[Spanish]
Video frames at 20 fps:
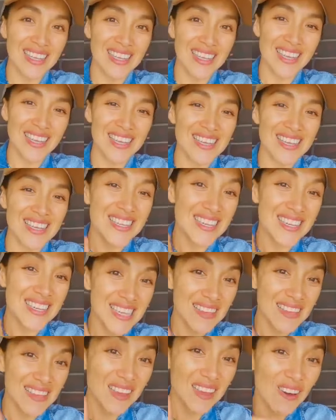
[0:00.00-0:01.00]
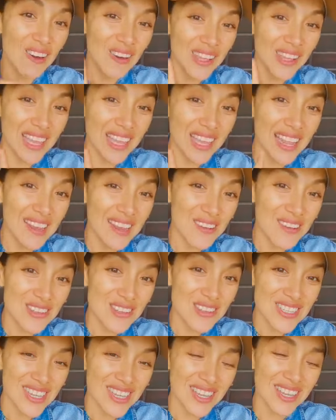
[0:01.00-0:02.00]
Y ya saben, hoy en la
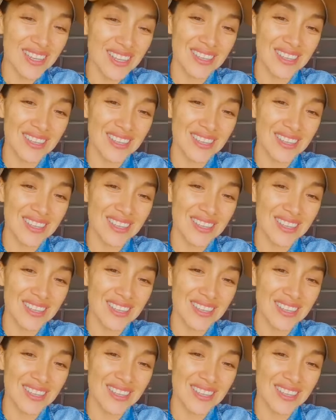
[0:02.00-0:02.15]
noche